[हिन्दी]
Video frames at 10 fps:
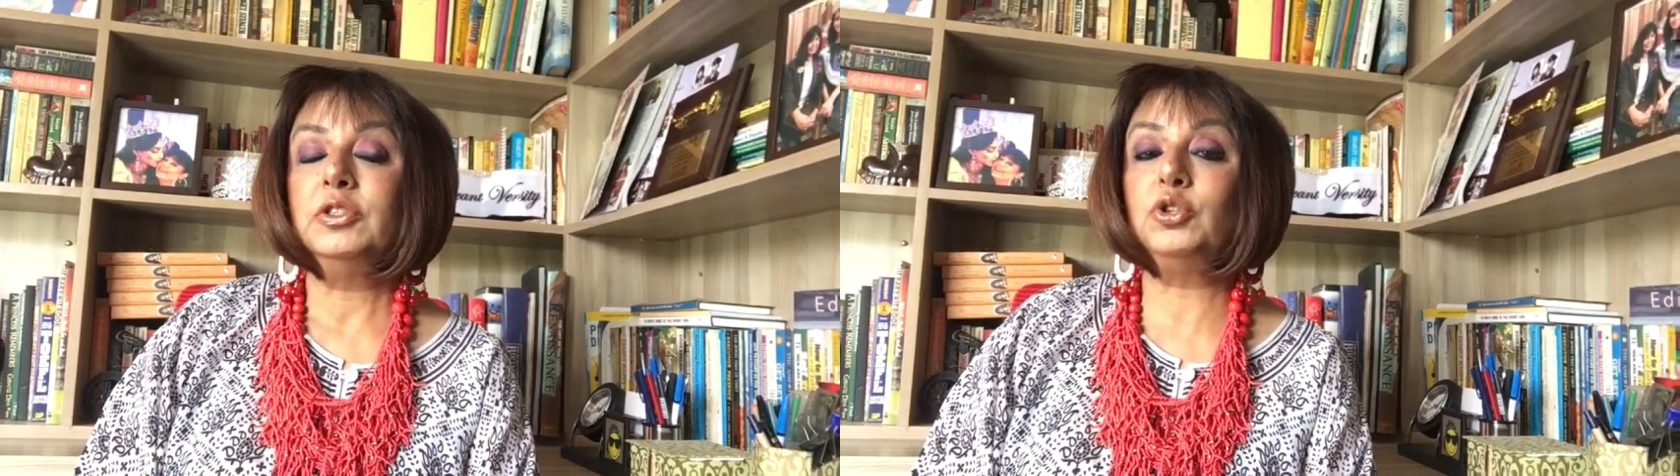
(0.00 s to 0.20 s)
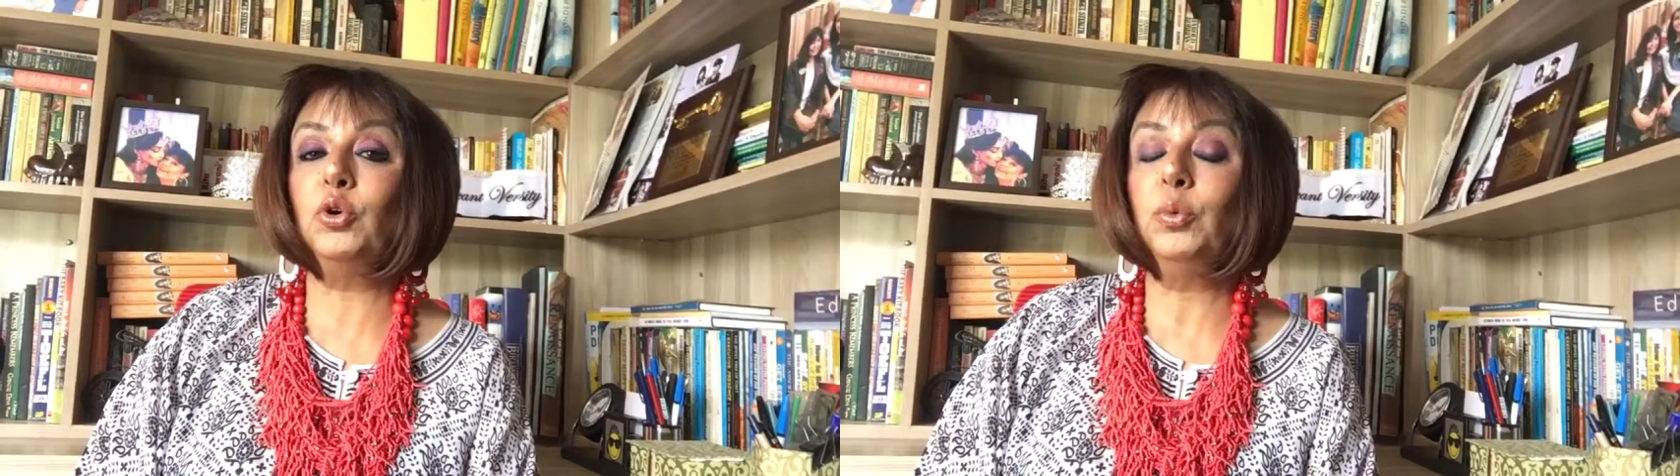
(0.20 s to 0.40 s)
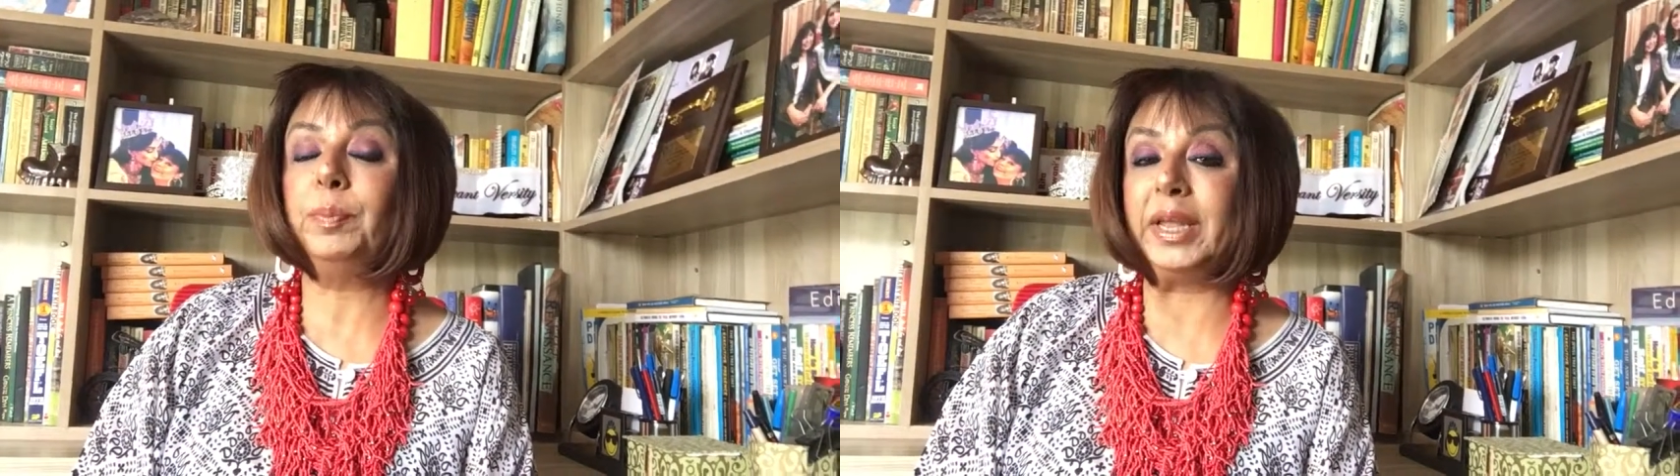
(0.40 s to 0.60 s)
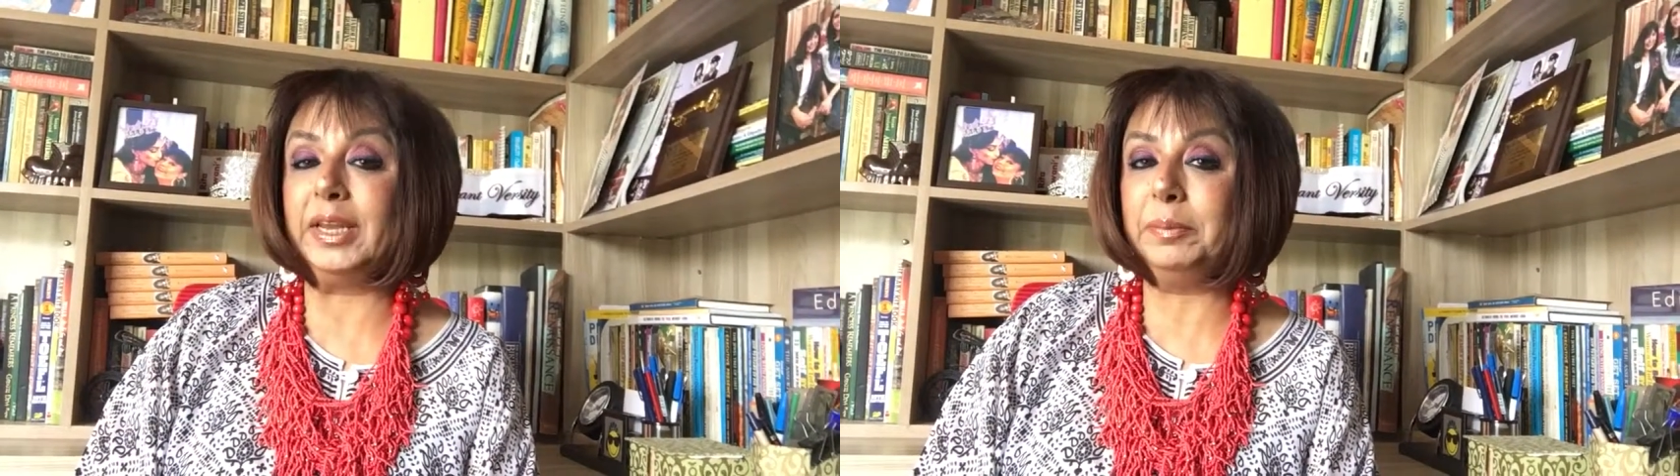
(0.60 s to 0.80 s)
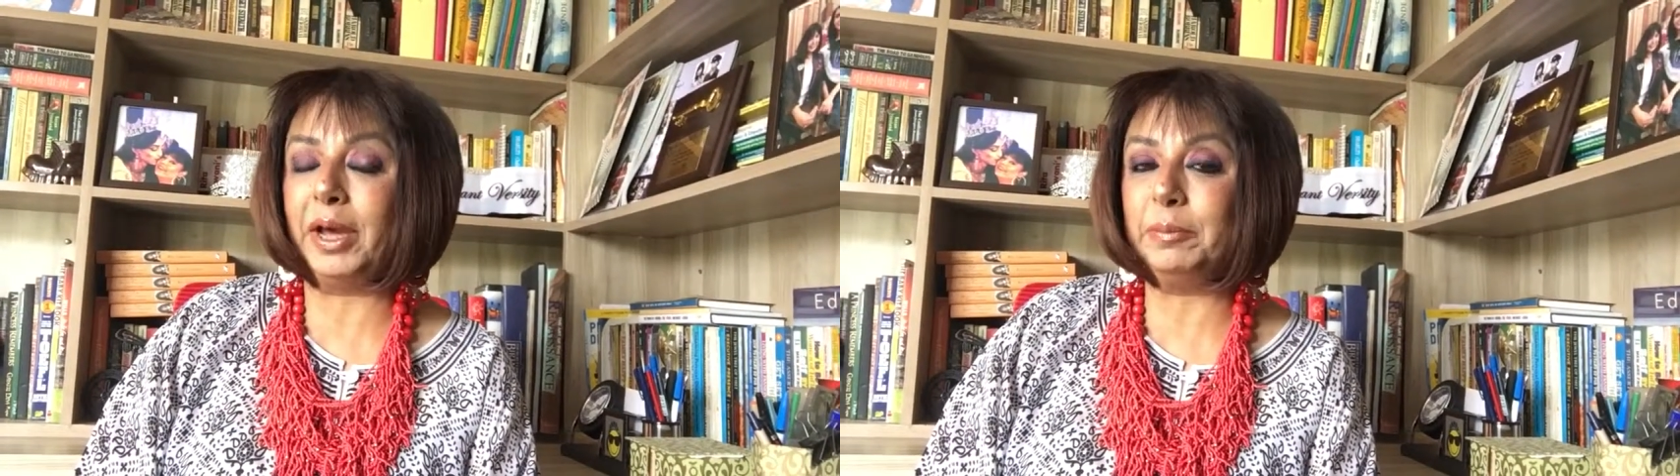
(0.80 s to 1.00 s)
जो
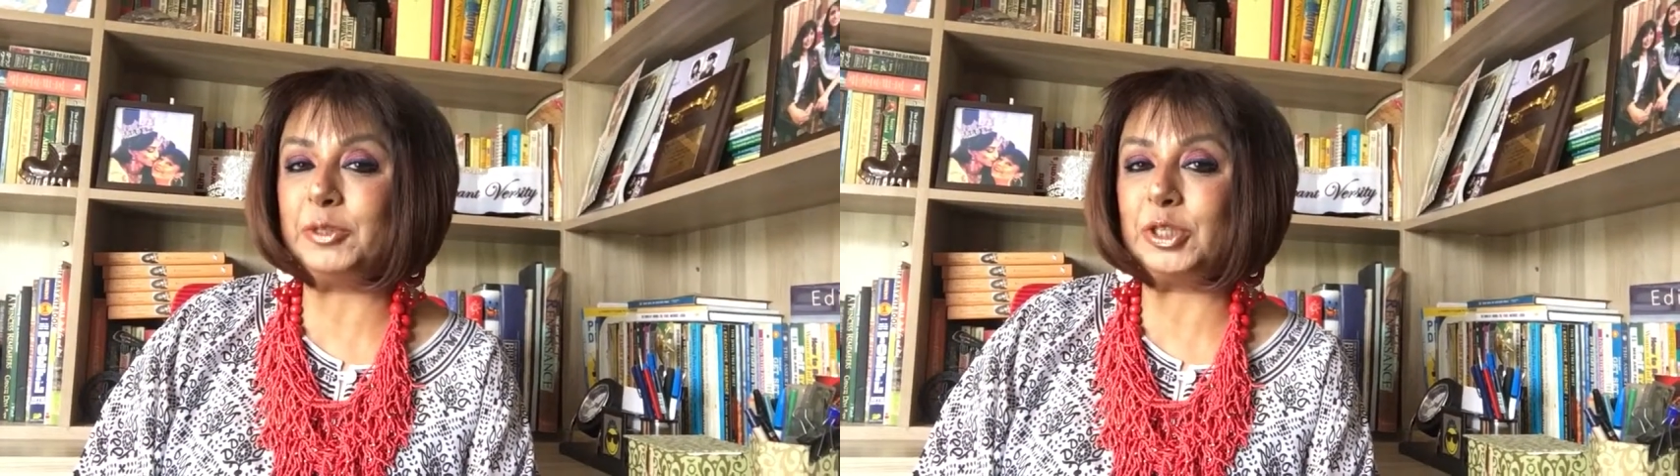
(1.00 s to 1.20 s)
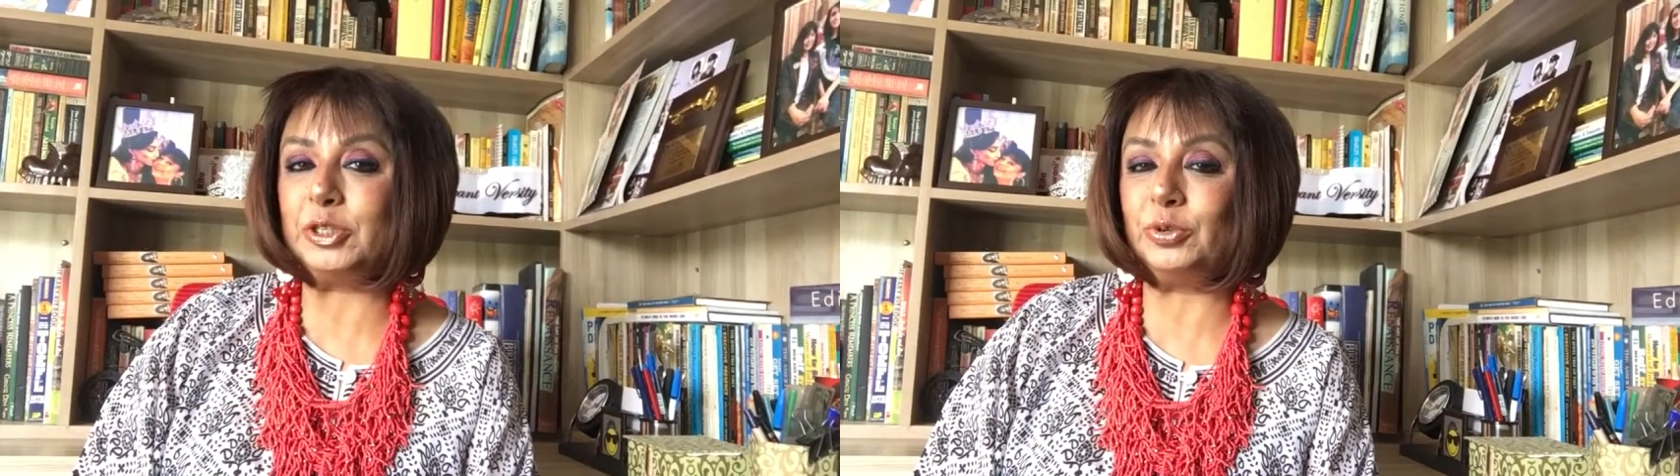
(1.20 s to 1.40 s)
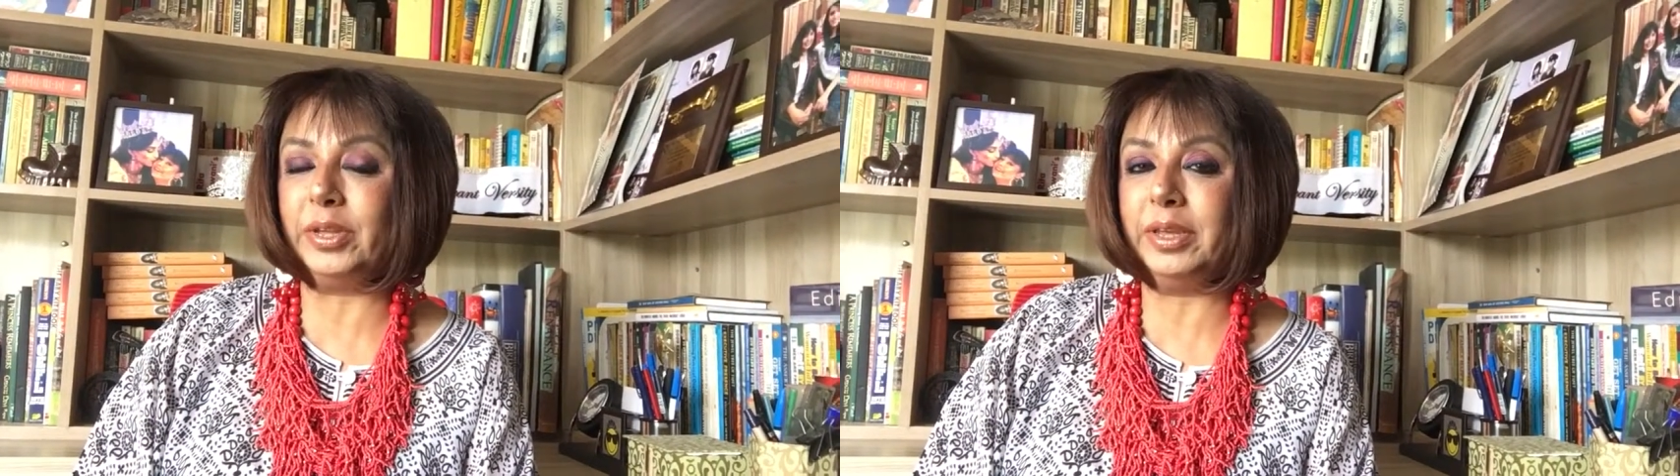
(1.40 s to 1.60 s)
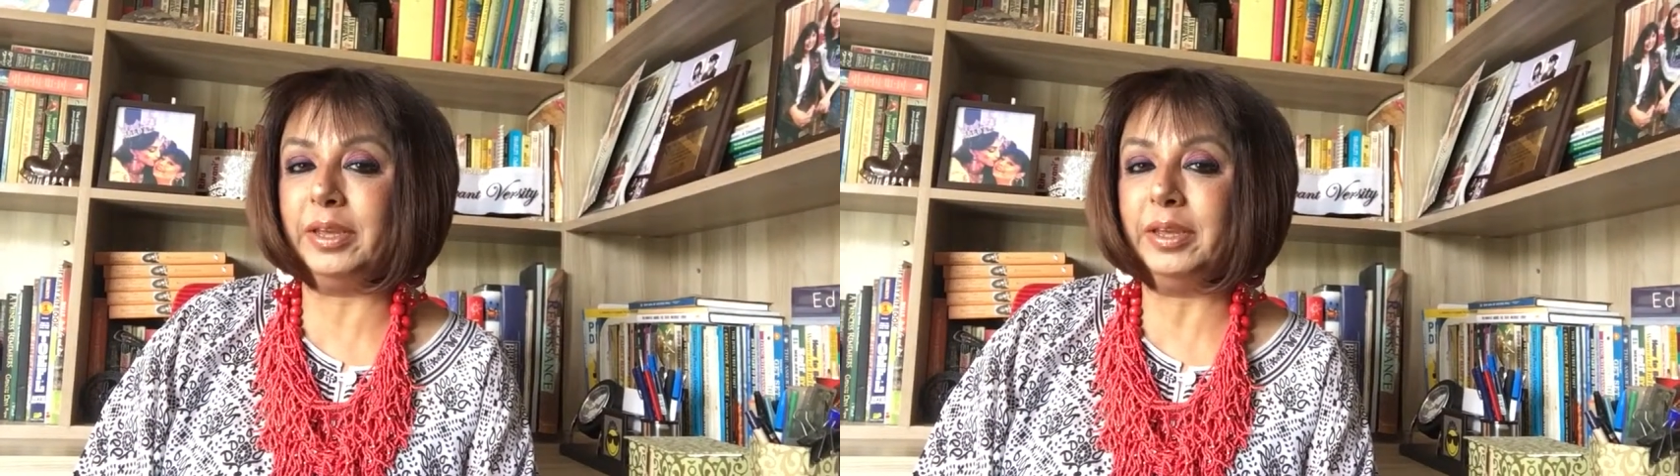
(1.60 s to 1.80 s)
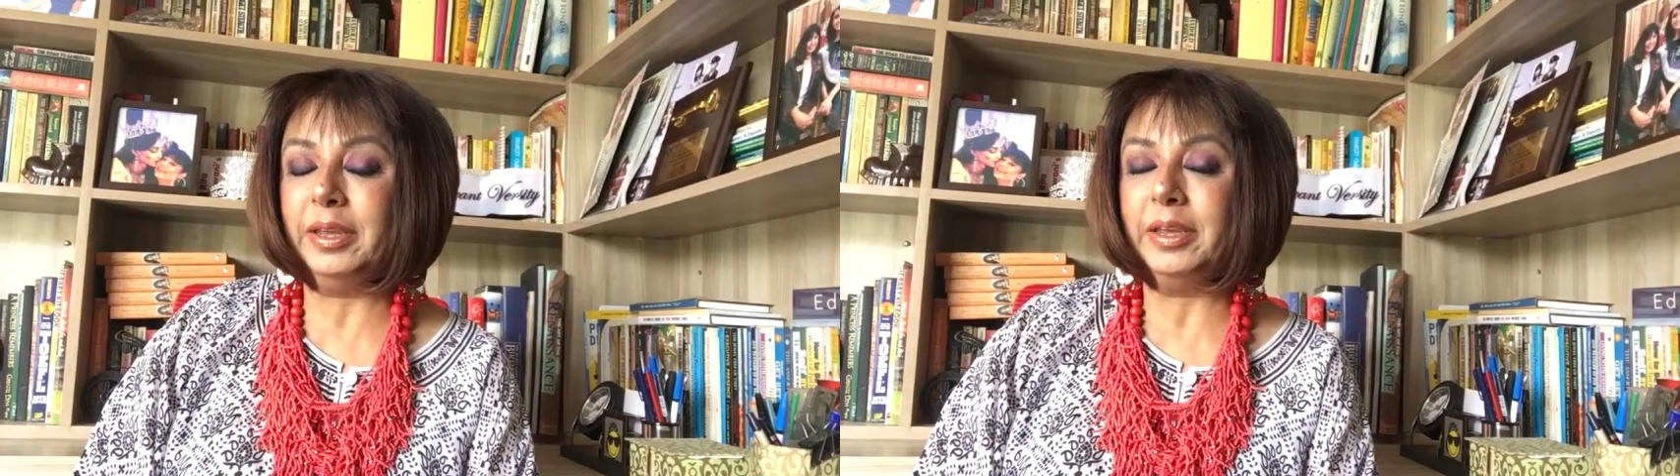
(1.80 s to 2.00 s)
पहली बार मुझसे जुड़े हैं